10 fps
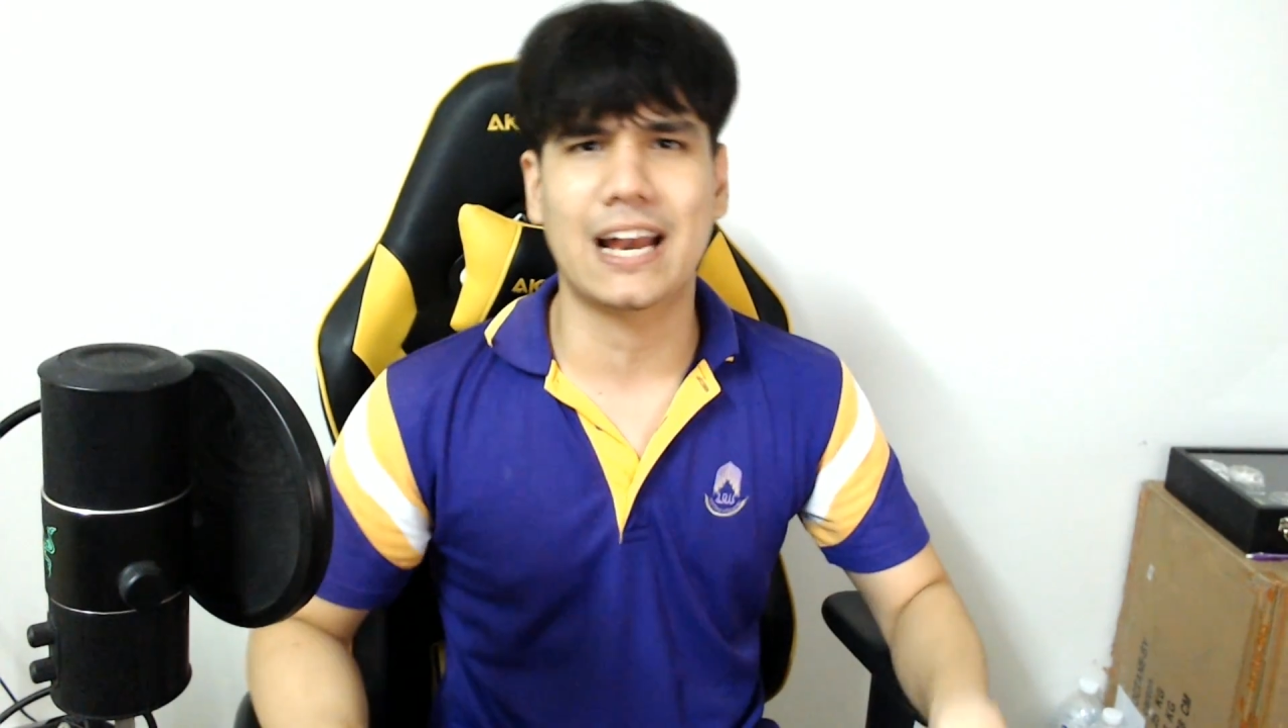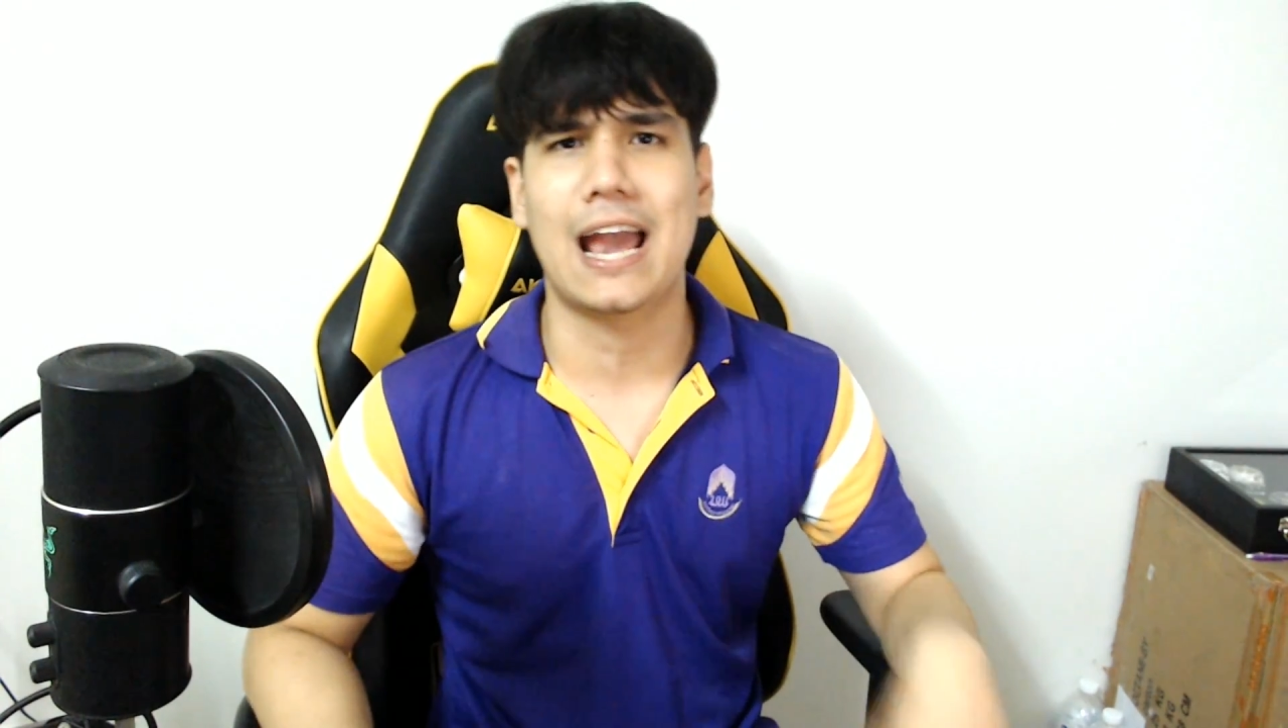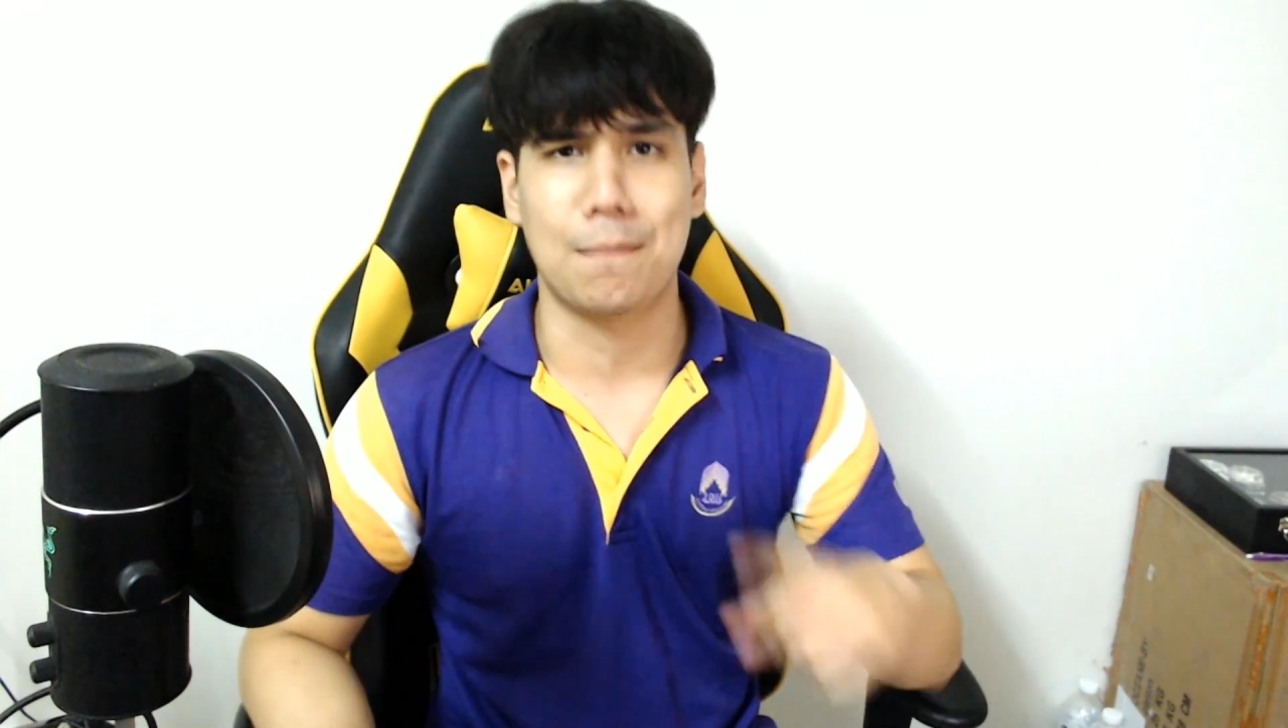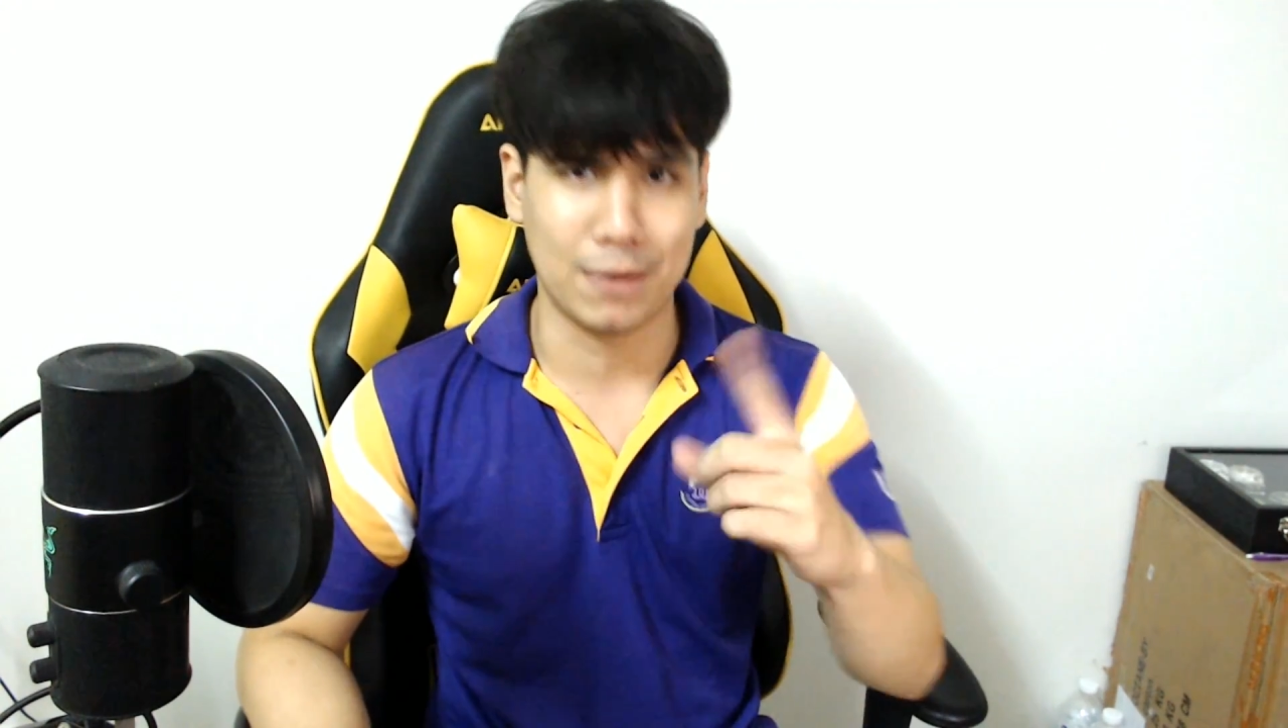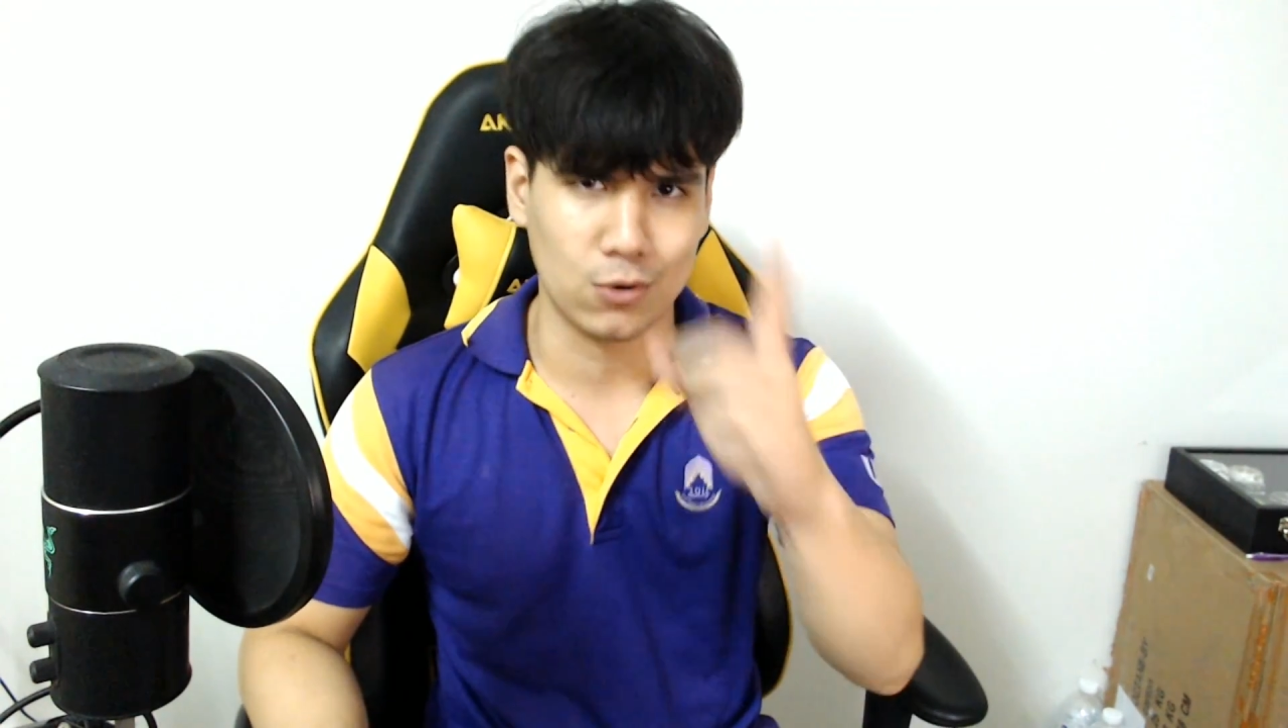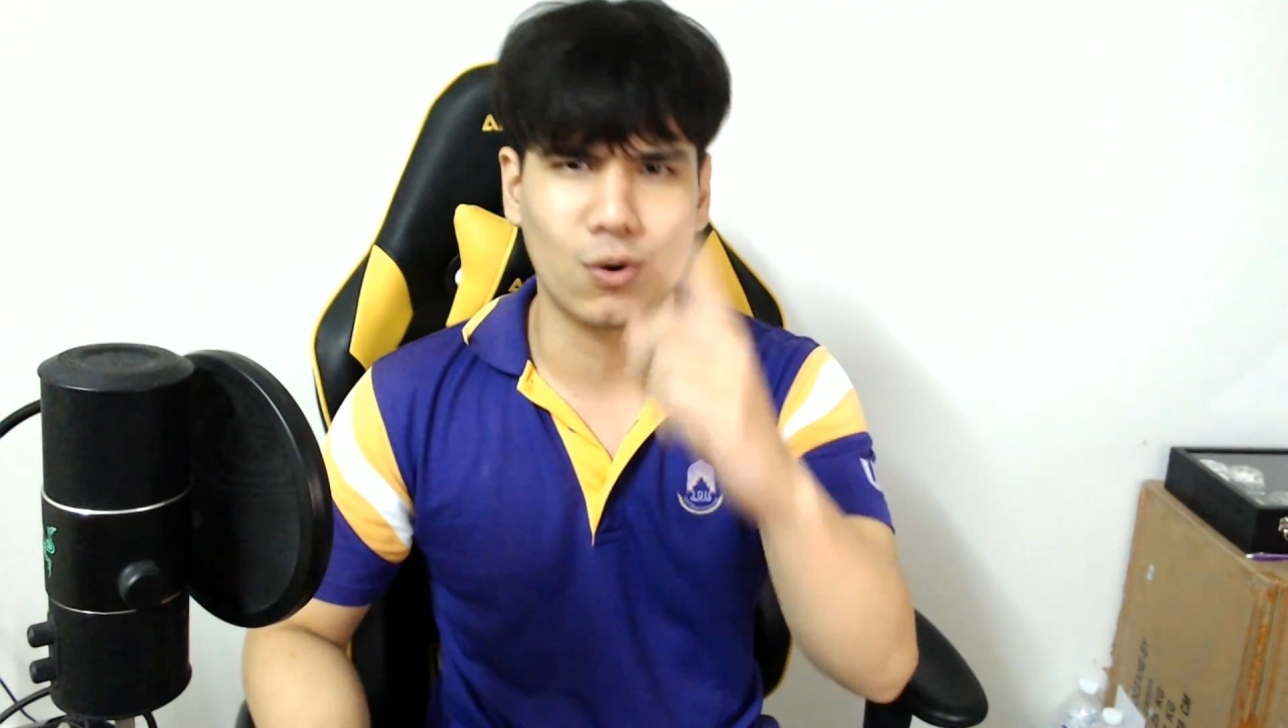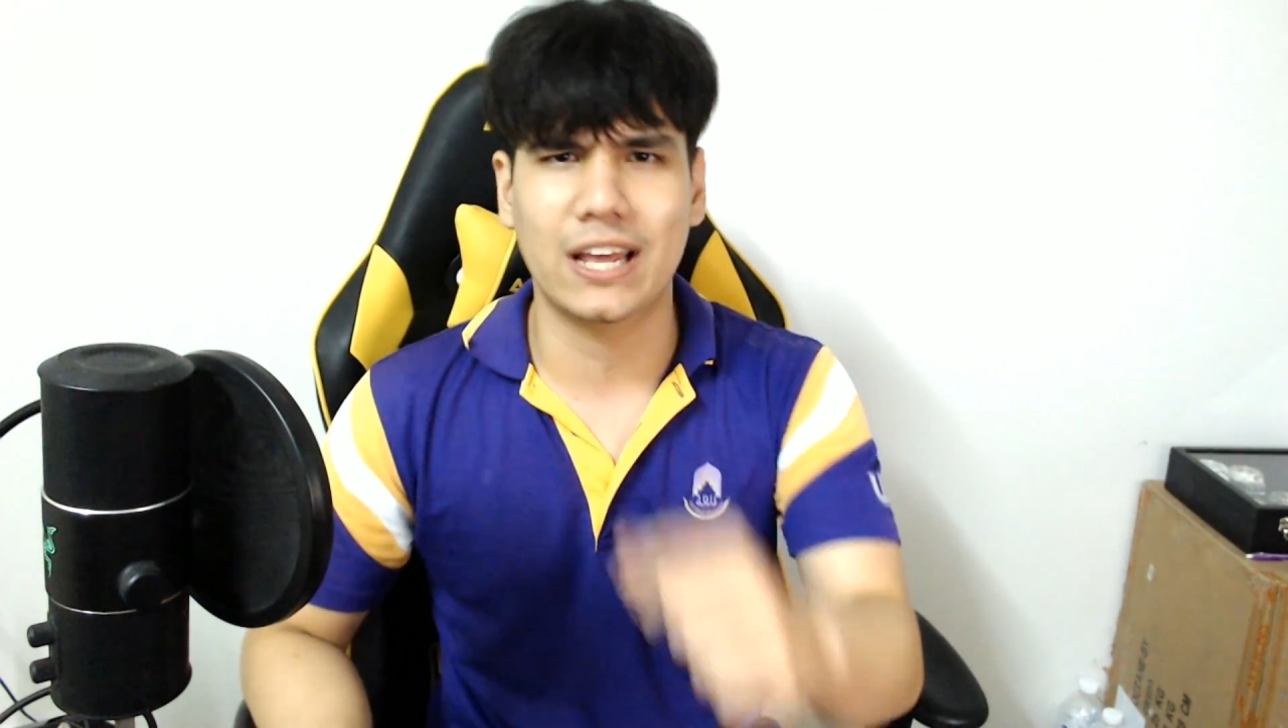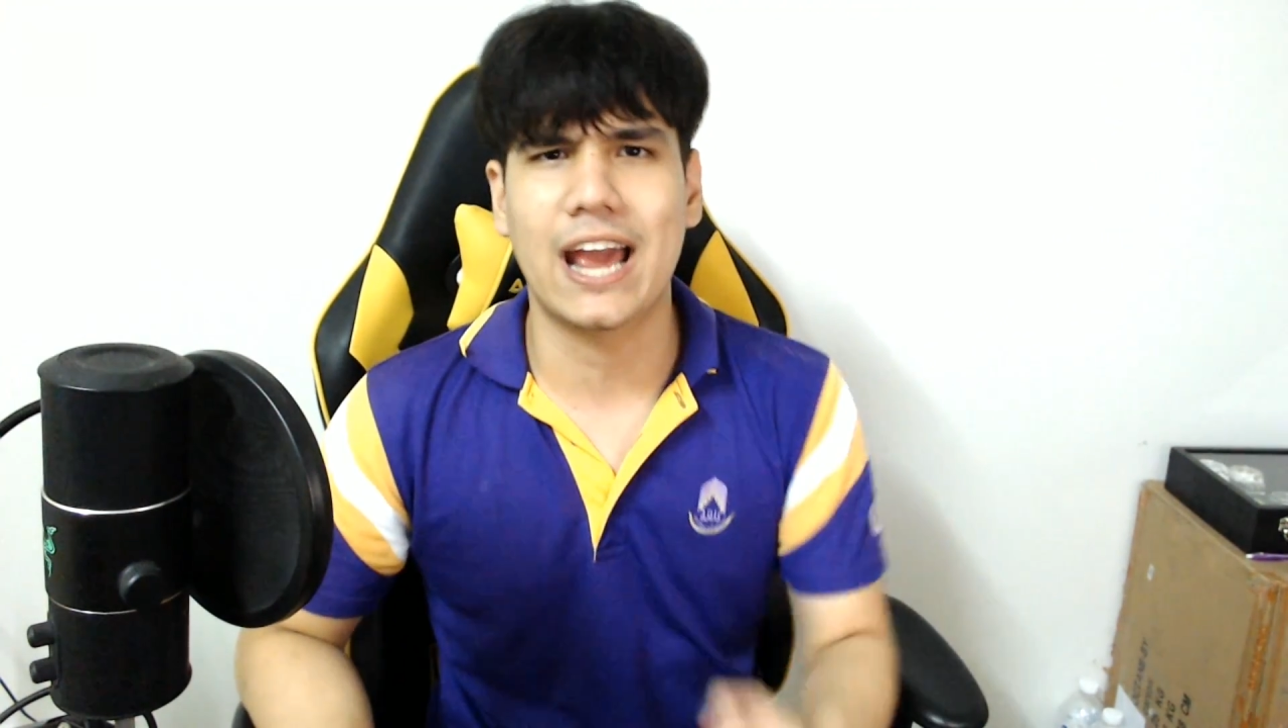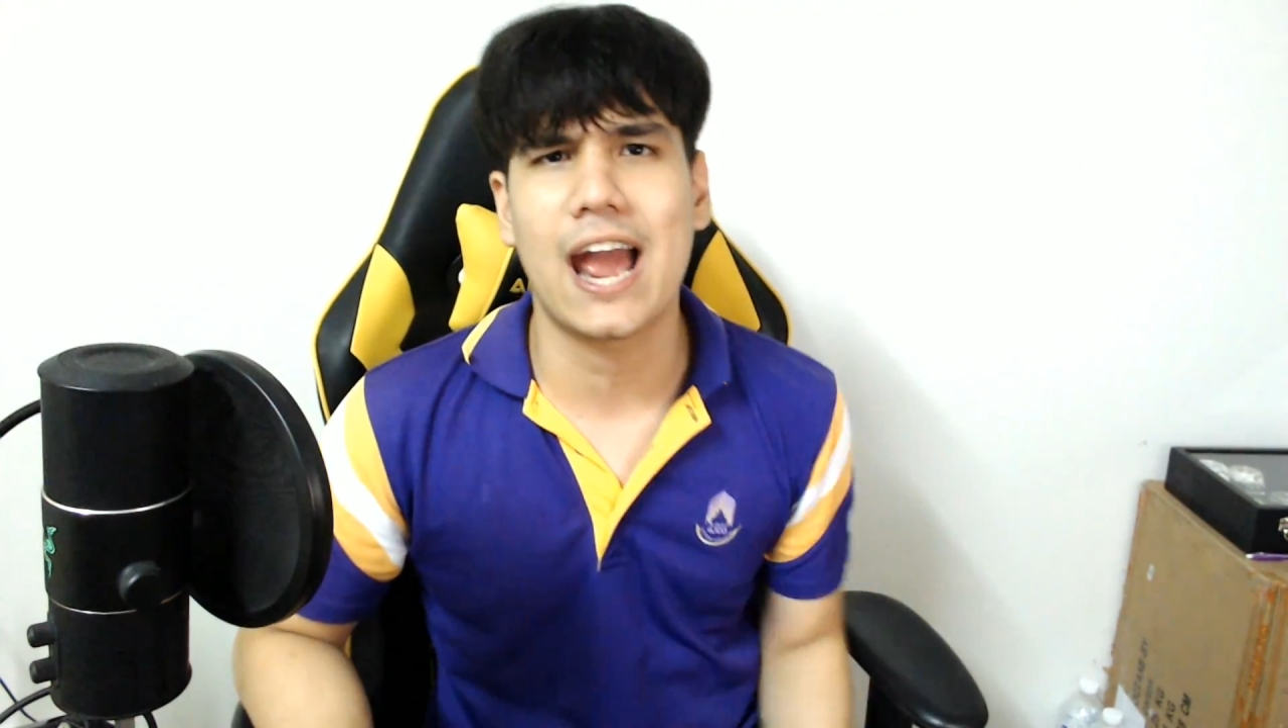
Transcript: ยังไงไปดูกันเลย